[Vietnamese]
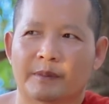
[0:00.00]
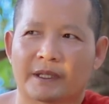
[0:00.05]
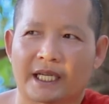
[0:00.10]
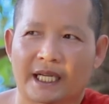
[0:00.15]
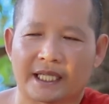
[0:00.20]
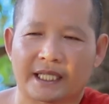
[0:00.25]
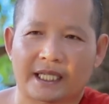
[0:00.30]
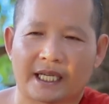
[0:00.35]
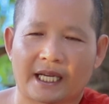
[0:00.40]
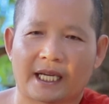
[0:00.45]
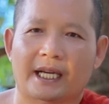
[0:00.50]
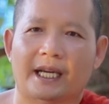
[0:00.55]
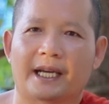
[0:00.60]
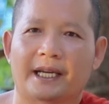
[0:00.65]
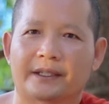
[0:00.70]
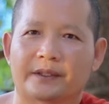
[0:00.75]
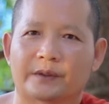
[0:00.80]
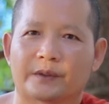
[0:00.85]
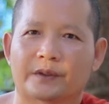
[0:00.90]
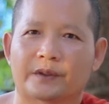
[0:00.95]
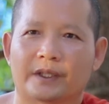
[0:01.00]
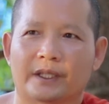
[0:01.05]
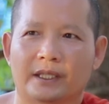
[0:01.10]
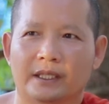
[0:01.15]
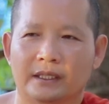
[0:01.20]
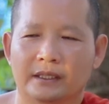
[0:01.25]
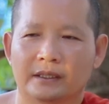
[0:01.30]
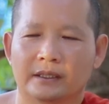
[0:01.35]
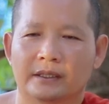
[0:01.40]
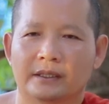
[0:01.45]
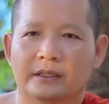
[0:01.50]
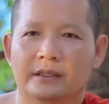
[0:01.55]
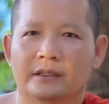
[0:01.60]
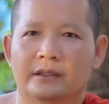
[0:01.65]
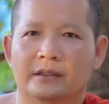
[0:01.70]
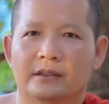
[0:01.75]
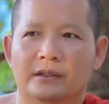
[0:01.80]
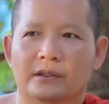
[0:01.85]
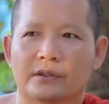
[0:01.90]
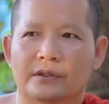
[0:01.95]
này khang ạ của sáu
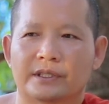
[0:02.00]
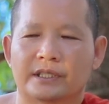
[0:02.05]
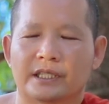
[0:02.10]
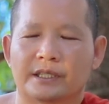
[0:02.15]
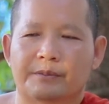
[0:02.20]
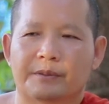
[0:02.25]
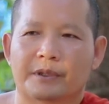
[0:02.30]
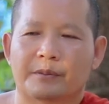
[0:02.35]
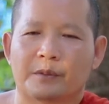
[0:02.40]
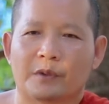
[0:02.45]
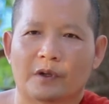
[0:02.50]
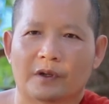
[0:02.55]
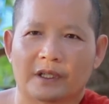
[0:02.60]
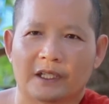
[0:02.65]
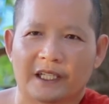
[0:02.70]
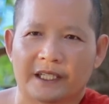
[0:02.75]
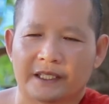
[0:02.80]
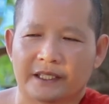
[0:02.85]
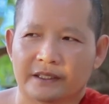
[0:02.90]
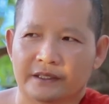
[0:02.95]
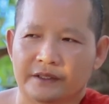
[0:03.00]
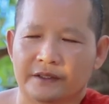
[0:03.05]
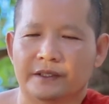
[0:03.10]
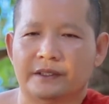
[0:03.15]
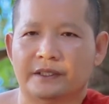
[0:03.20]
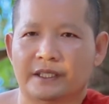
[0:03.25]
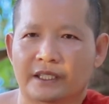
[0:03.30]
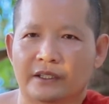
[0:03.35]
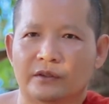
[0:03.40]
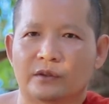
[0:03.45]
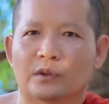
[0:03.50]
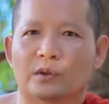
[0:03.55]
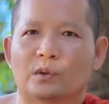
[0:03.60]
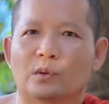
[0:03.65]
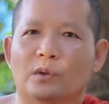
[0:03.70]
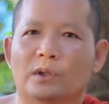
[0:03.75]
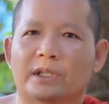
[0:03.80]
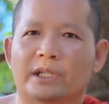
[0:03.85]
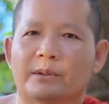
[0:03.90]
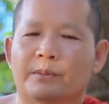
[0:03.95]
đồ chìa một cái liền chứ cứ tới tổ
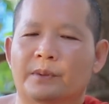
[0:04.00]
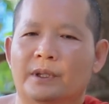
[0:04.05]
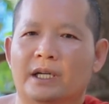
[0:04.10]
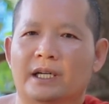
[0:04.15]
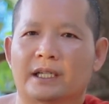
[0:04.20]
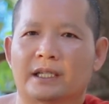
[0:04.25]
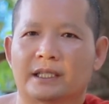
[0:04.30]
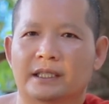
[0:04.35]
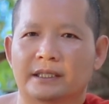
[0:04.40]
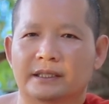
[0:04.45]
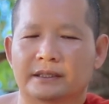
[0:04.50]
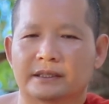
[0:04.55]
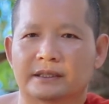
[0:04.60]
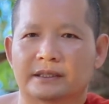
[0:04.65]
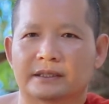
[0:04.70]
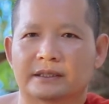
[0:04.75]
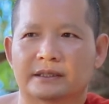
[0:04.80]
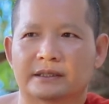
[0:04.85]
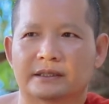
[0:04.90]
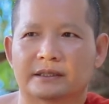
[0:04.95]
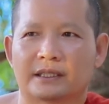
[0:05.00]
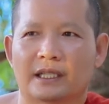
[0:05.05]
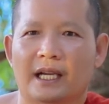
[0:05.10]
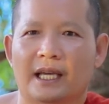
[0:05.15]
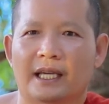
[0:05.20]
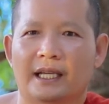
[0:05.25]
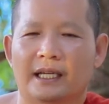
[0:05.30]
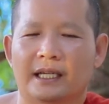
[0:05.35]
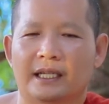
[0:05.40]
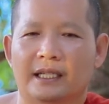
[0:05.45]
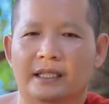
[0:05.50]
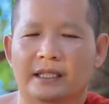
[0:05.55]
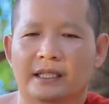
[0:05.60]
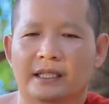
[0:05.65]
tua nơi phó đại